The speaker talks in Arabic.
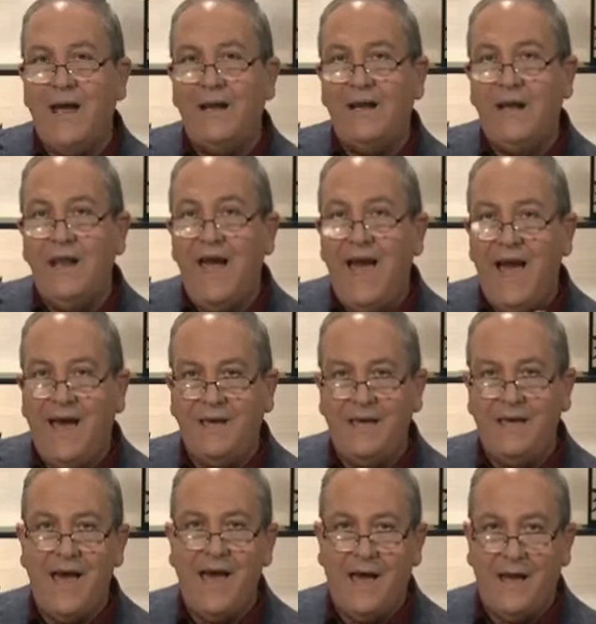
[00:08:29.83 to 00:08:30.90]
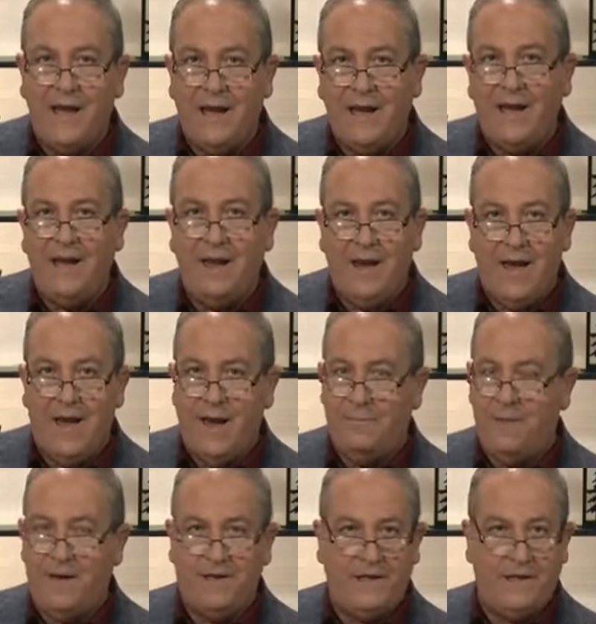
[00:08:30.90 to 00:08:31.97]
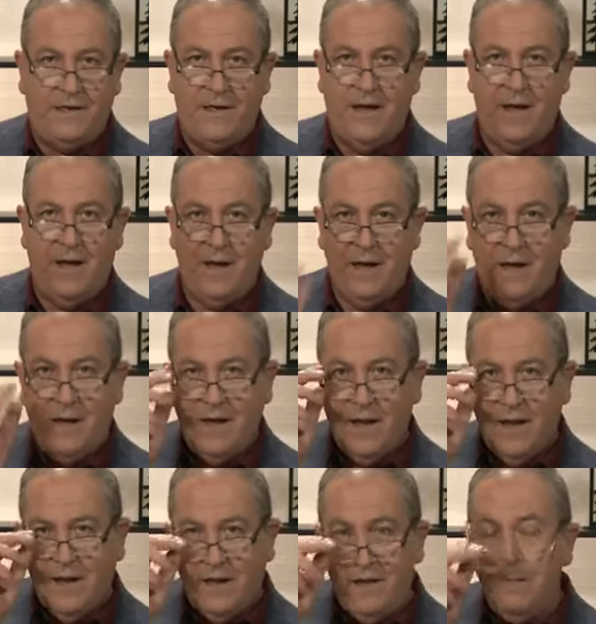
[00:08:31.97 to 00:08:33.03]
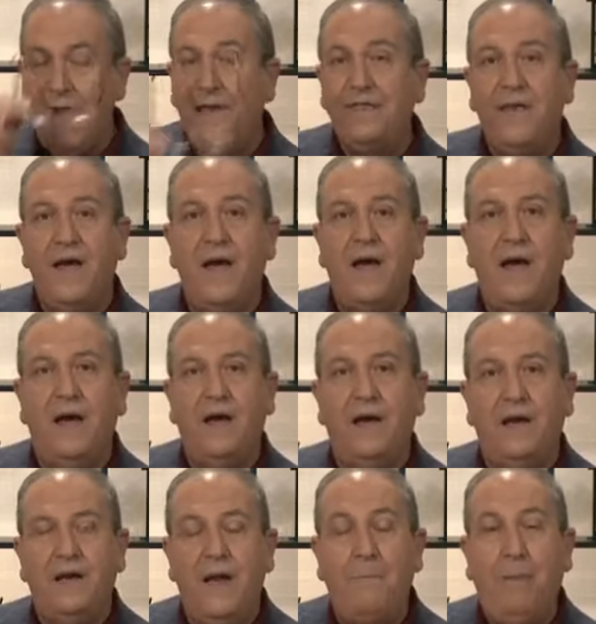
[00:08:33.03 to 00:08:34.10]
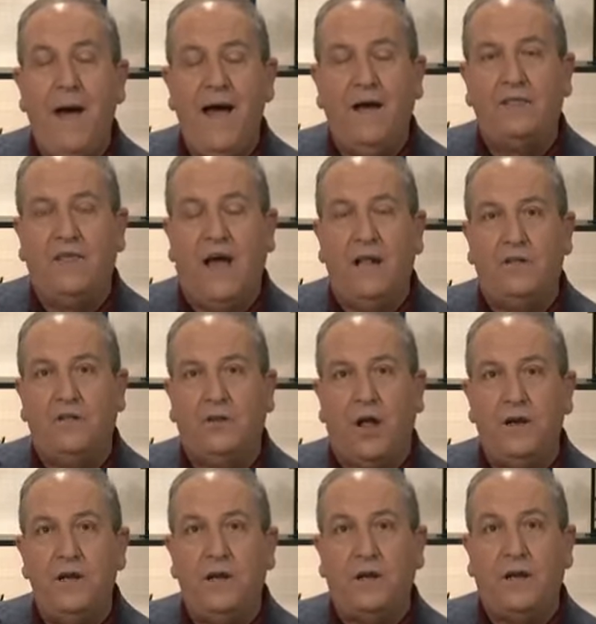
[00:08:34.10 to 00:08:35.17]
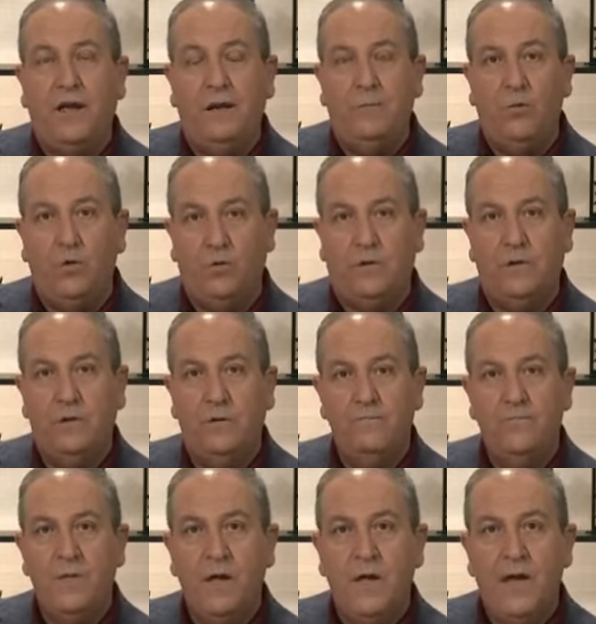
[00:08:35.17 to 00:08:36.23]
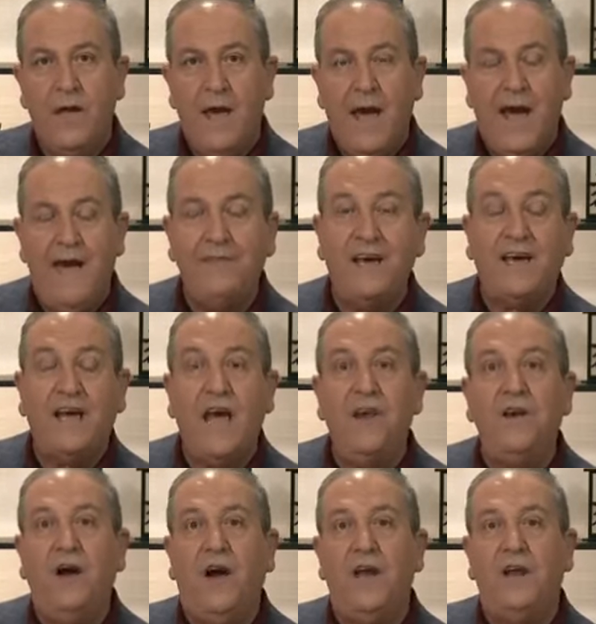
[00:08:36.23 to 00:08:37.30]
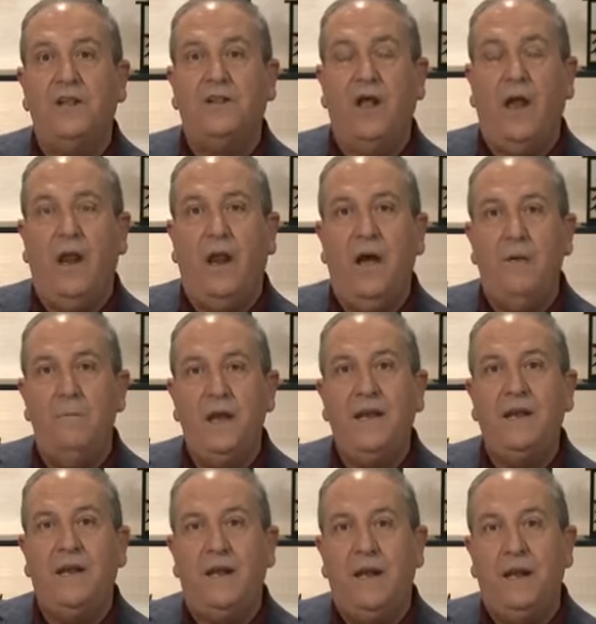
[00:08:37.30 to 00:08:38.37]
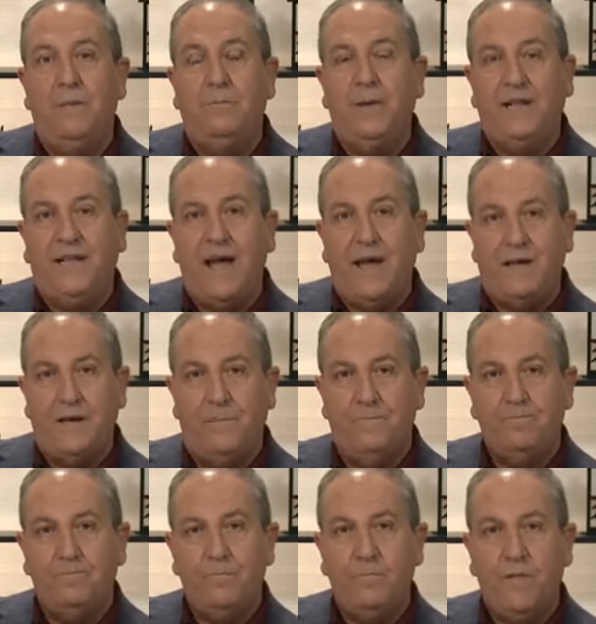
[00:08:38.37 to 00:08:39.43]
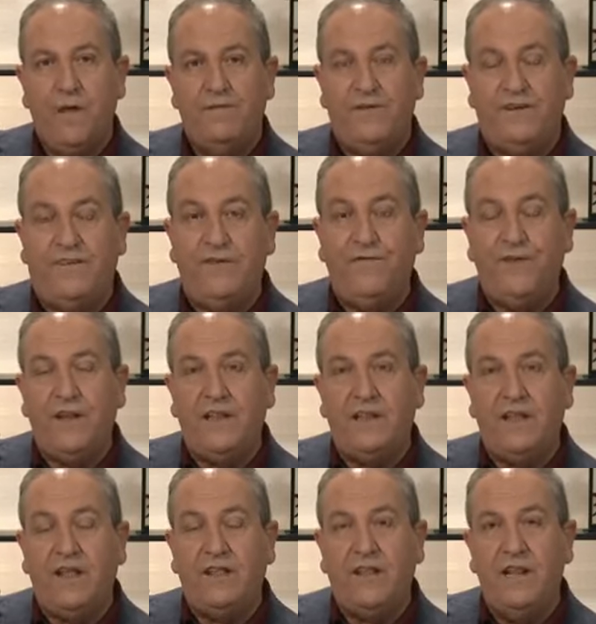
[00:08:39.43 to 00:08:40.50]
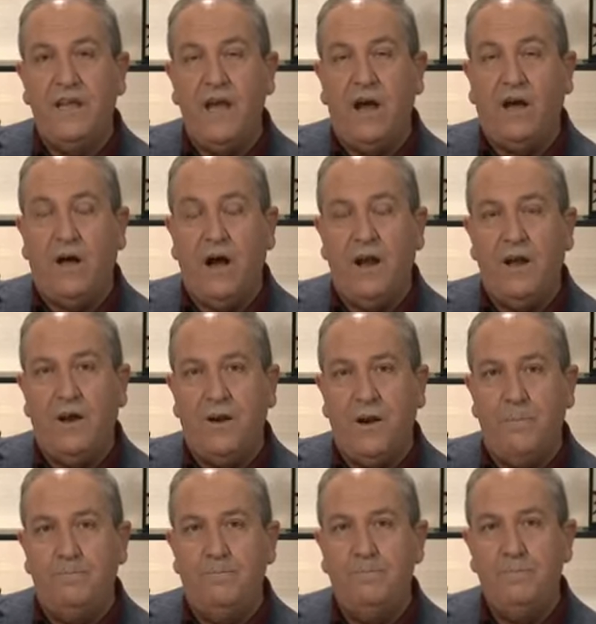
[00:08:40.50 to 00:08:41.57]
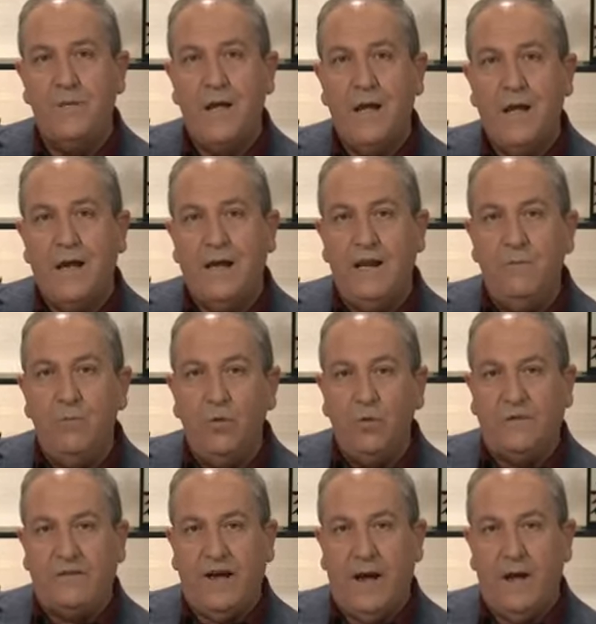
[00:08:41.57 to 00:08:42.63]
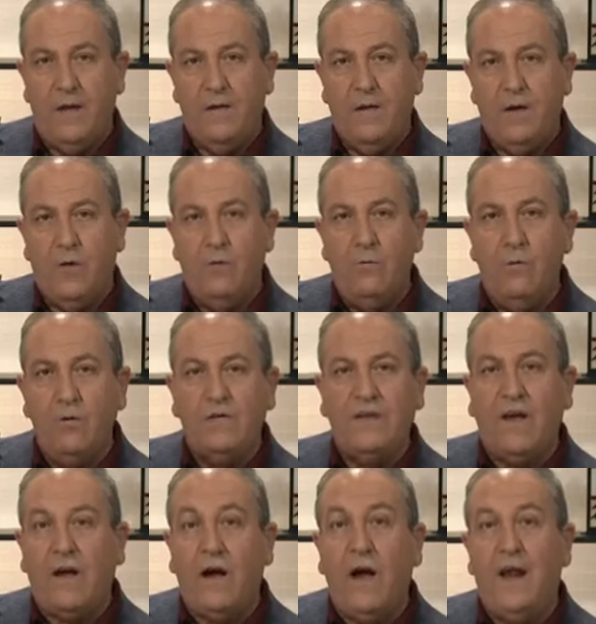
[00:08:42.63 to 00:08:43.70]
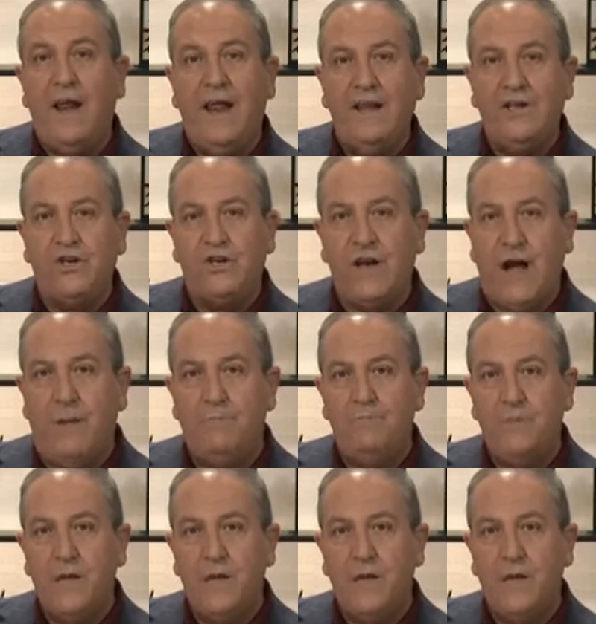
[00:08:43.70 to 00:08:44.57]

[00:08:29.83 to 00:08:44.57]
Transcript: للحياة الأبدية لماذا نبحث عن طريق الموت هذا كان غرض الله من البداية في سفر التثنية قال الرب لموسى وموسى قالها للشعب